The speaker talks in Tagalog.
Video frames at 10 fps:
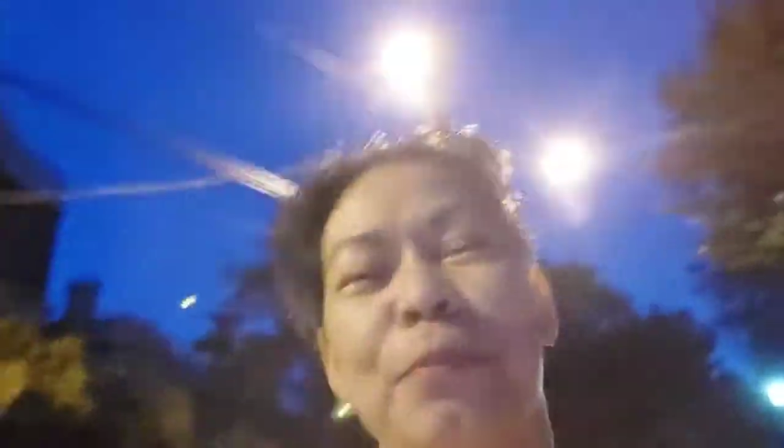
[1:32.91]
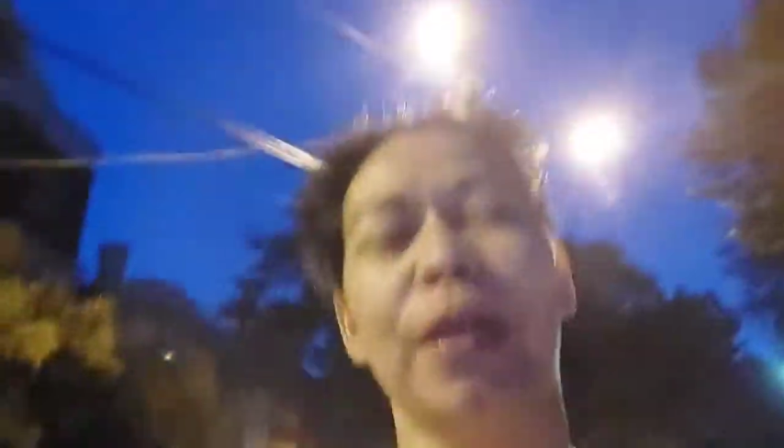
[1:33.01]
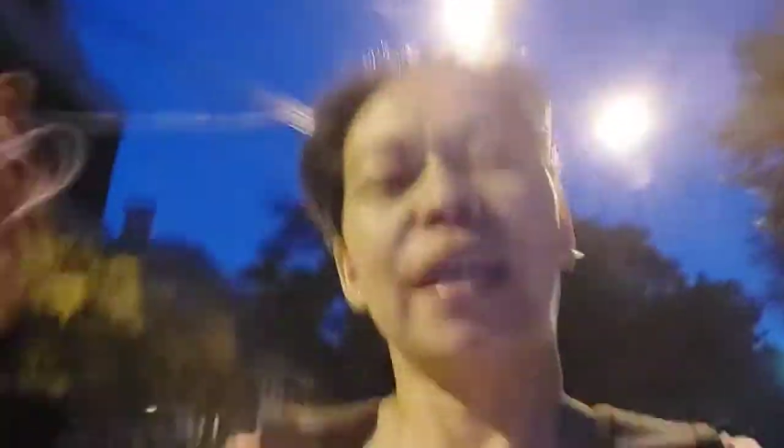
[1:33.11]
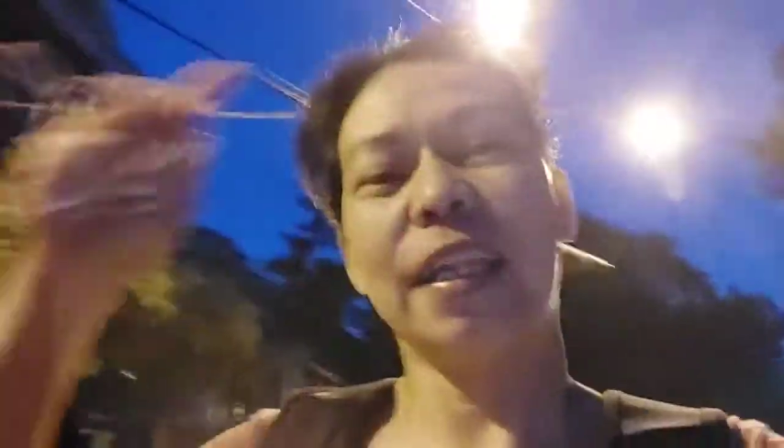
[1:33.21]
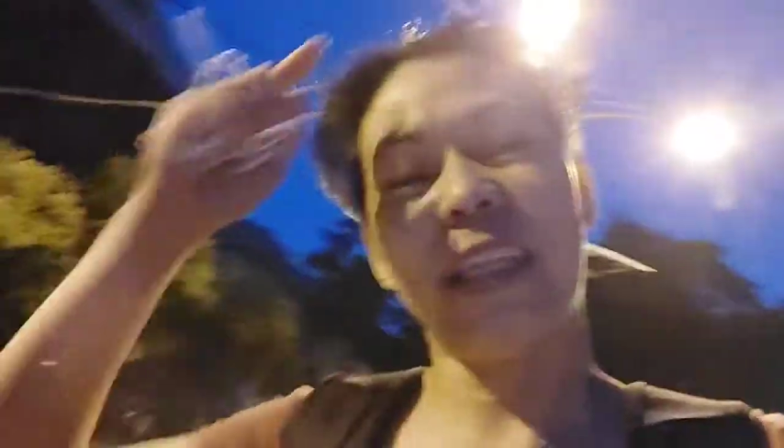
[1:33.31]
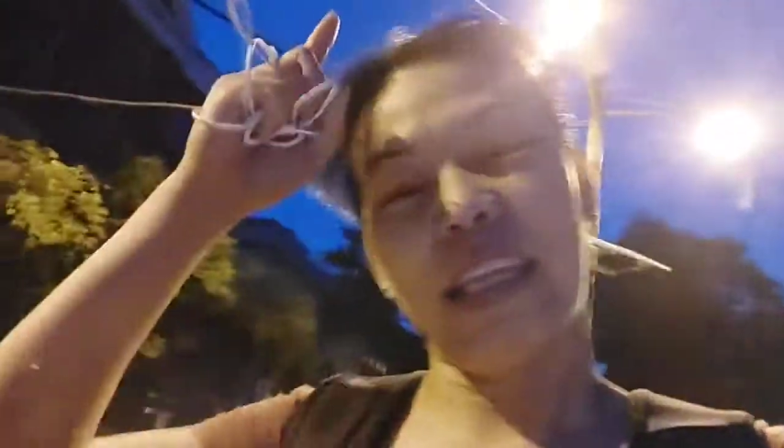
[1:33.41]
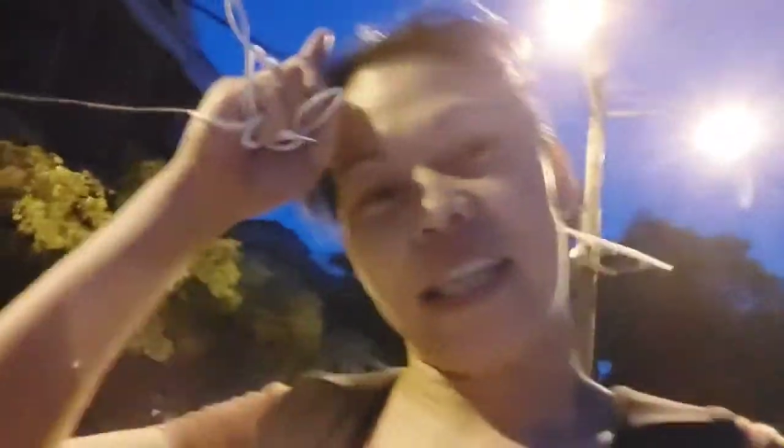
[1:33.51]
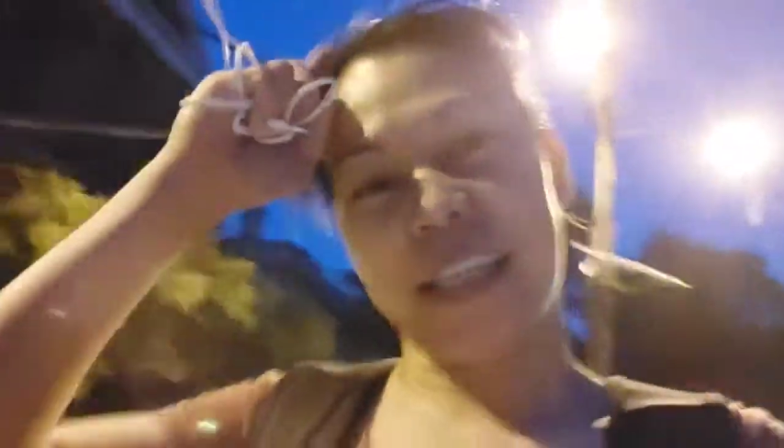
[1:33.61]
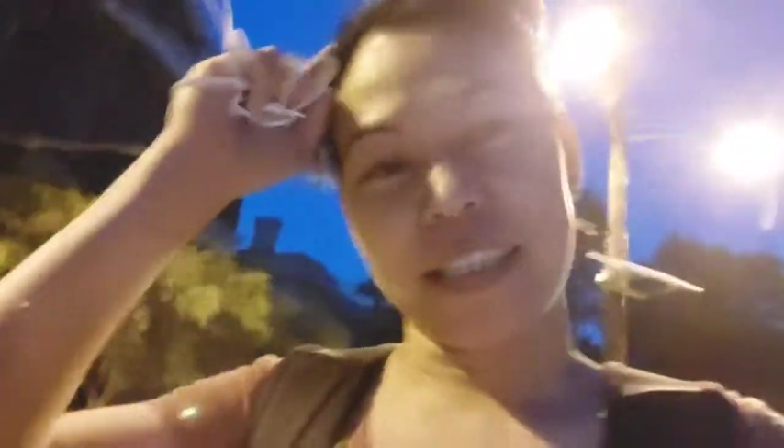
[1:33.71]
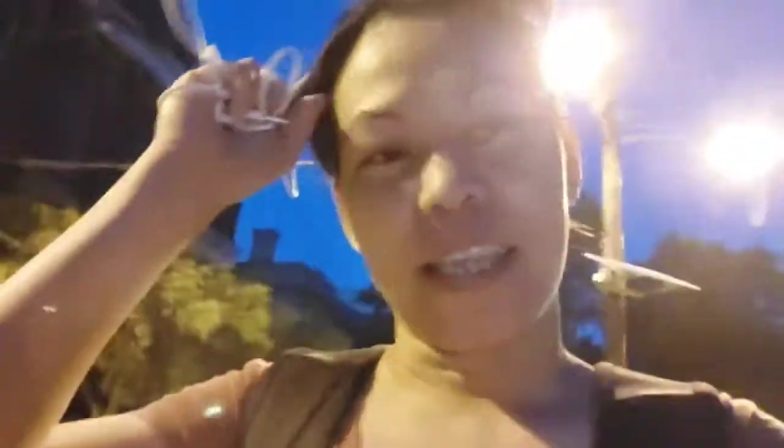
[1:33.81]
Pagka
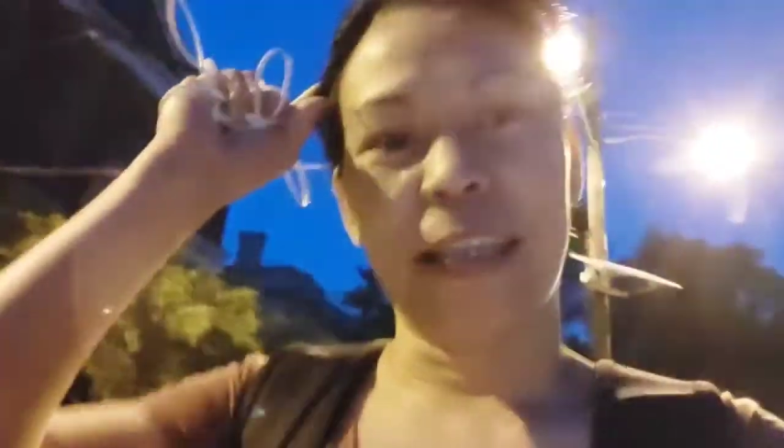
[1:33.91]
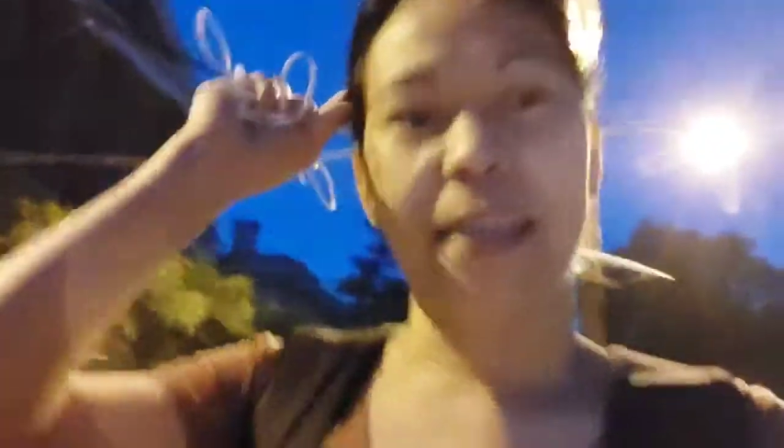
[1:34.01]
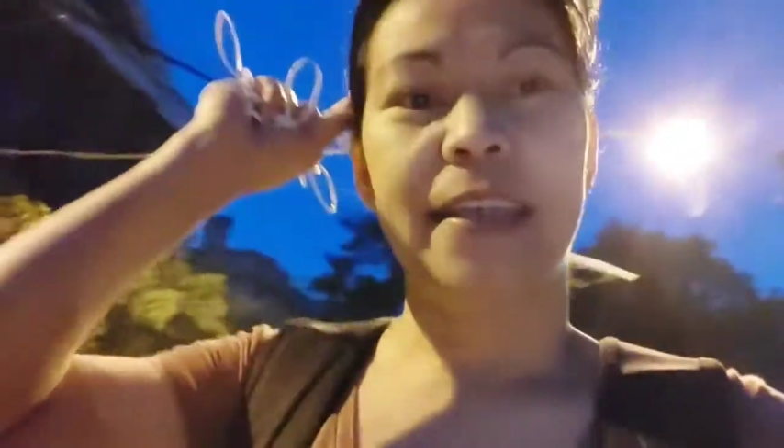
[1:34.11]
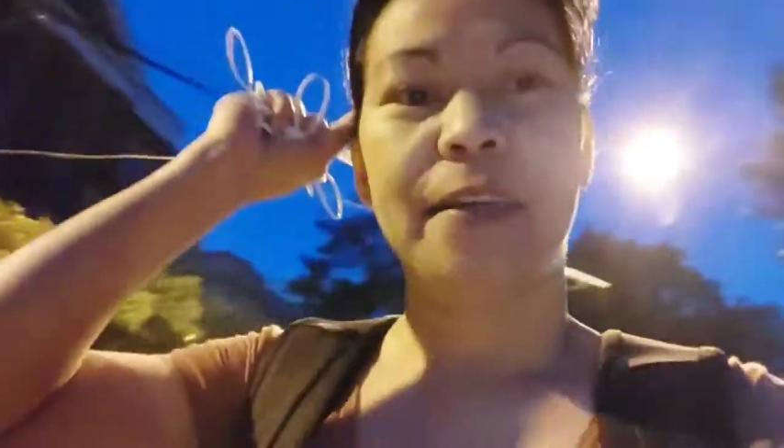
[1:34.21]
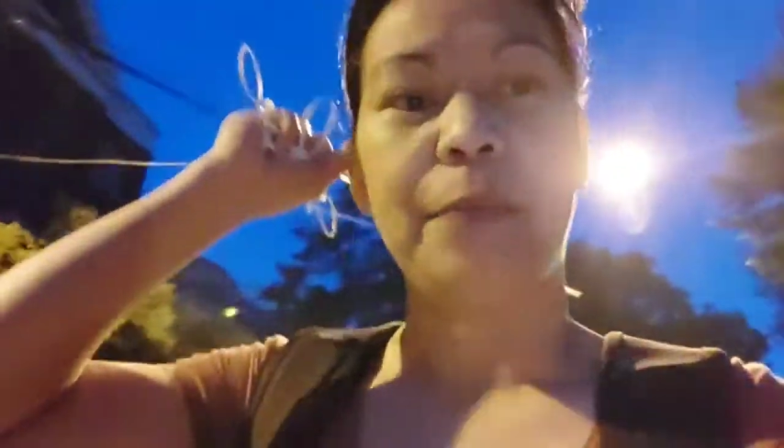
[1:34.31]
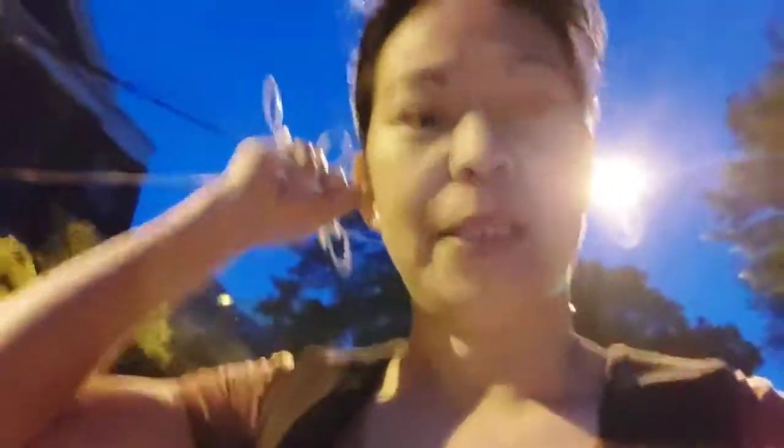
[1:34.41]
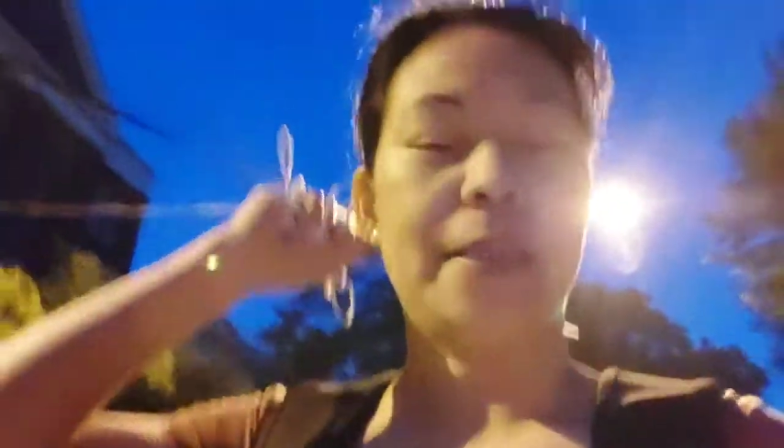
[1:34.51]
talaga nasanay ka ng may